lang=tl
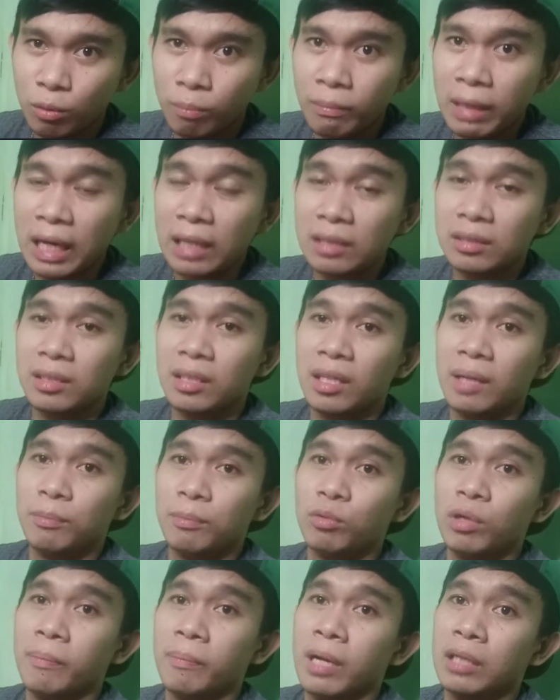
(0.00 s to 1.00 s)
Bakit sila
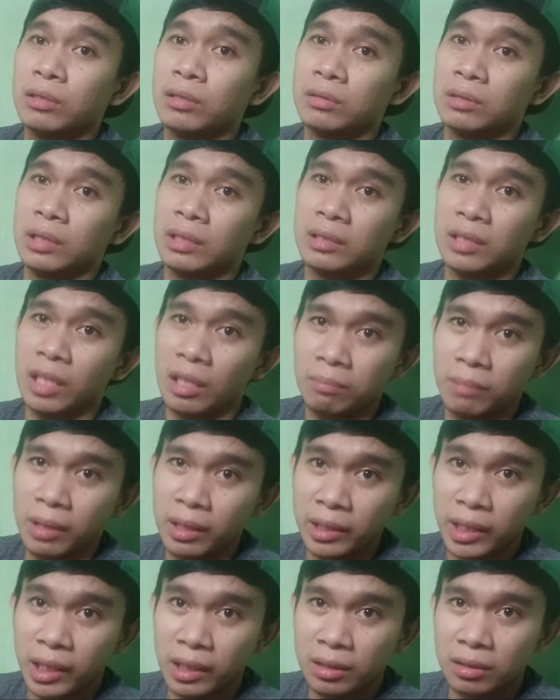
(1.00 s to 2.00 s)
pumapasok sa stock
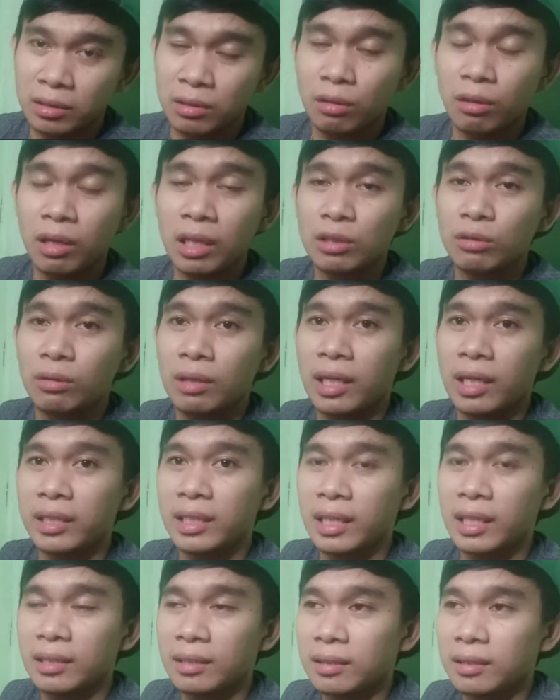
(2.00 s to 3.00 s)
market? So, ganito lang
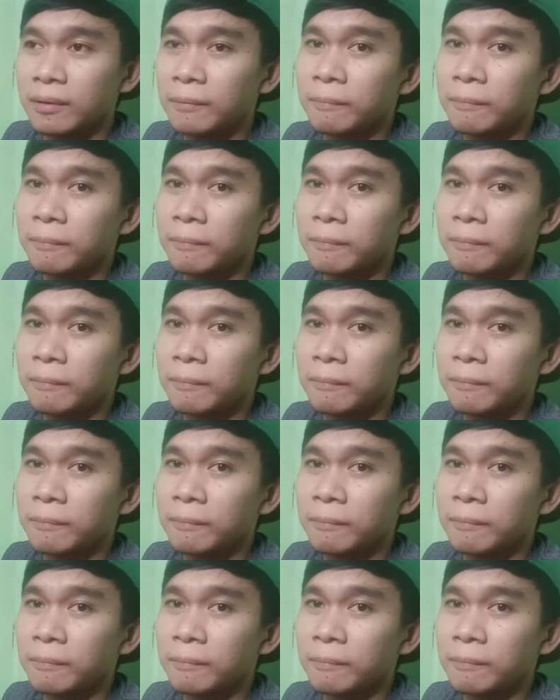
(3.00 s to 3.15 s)
yan.